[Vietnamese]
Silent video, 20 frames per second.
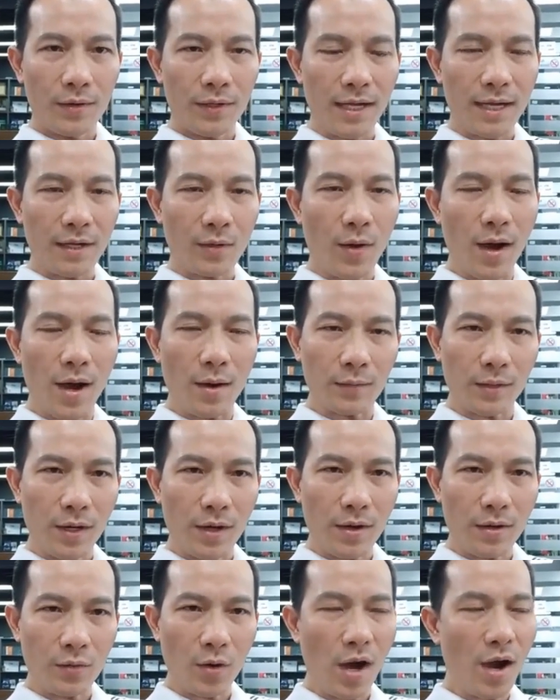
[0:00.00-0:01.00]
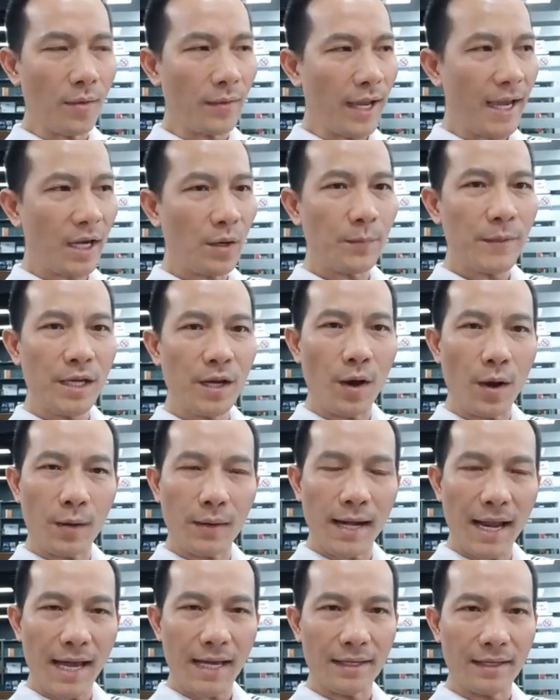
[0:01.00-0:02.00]
Khóa học NLP
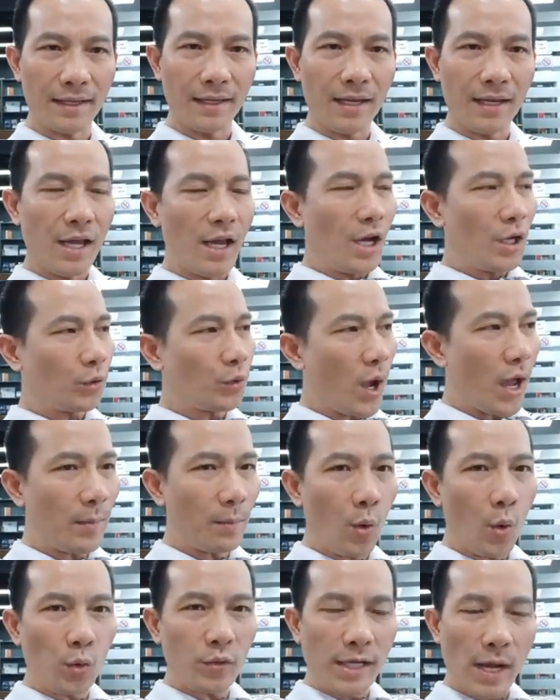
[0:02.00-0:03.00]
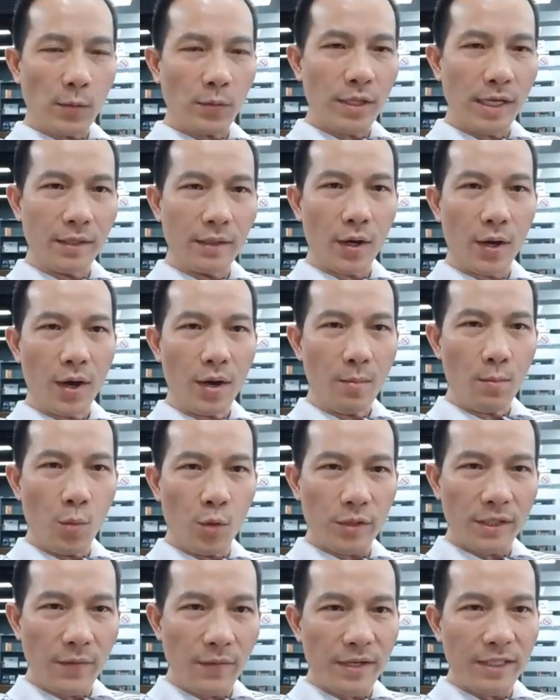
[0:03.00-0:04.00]
online. Toàn bộ giáo trình đó,
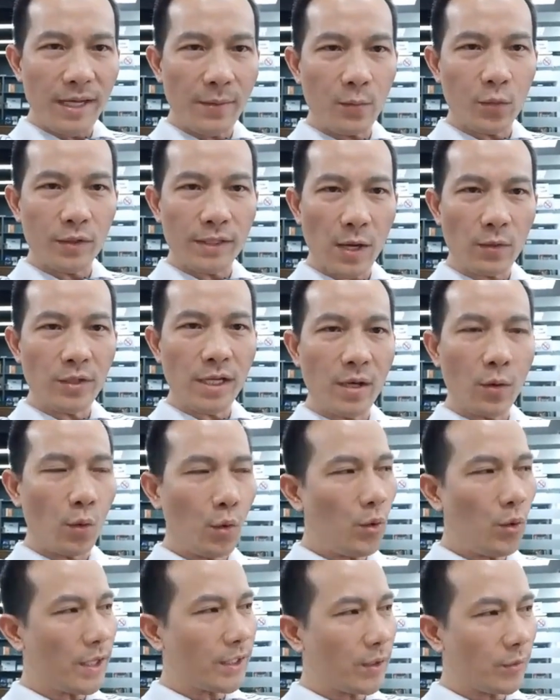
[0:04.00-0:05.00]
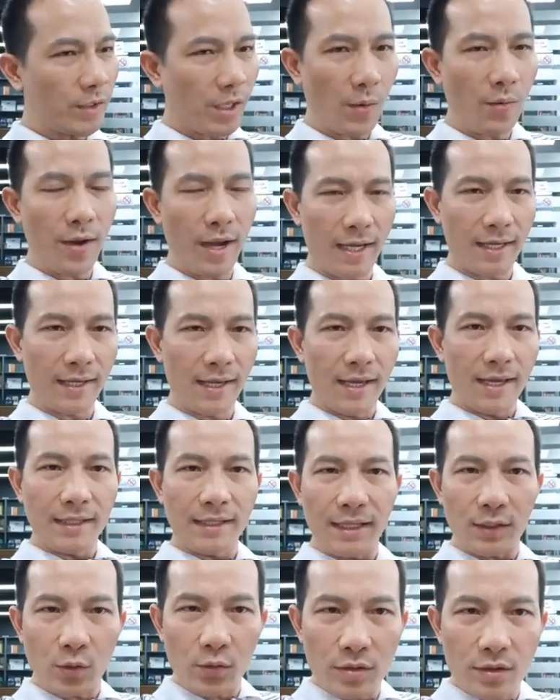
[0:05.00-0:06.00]
100% của giáo trình huấn luyện trong 6 ngày
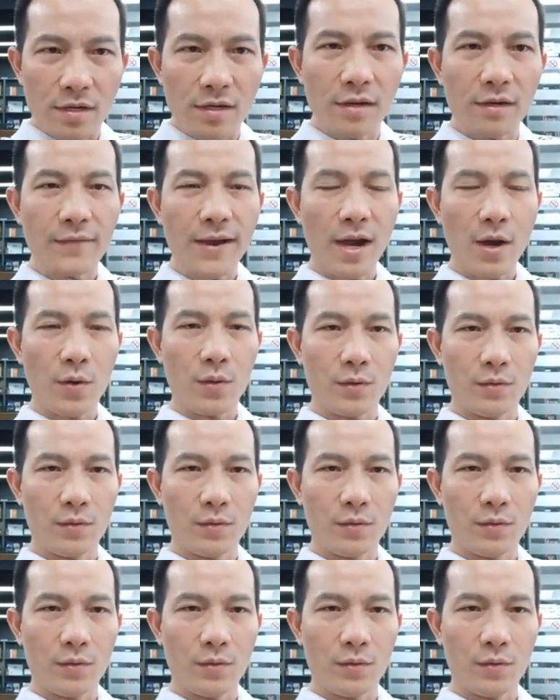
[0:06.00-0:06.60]
thì tôi đưa